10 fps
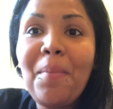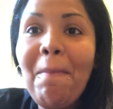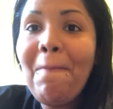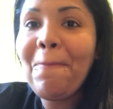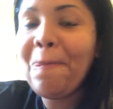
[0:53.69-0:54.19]

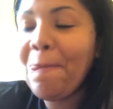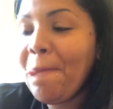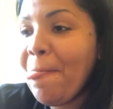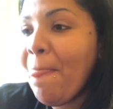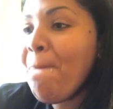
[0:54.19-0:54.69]
Uh
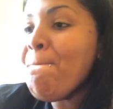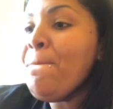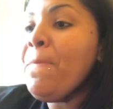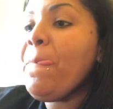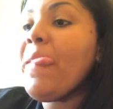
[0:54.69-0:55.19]

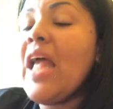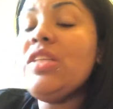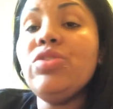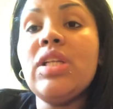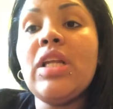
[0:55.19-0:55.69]

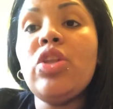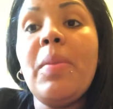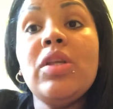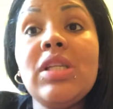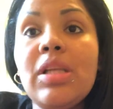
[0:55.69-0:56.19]
si usted está
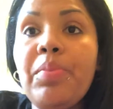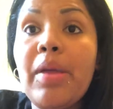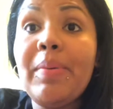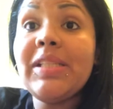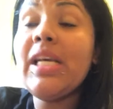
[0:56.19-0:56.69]
tomando ese tipo
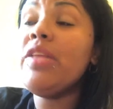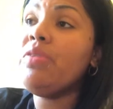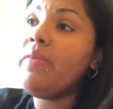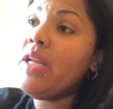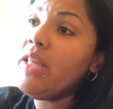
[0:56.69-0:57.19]
de pastillas, de
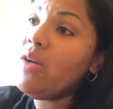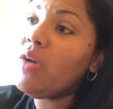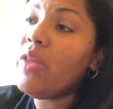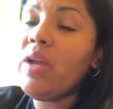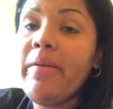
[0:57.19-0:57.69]
una vez le
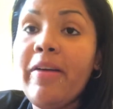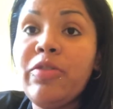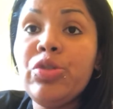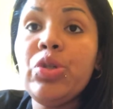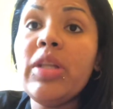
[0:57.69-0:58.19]
digo que no le va a
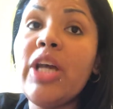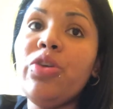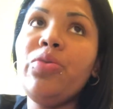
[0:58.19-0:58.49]
funcionar.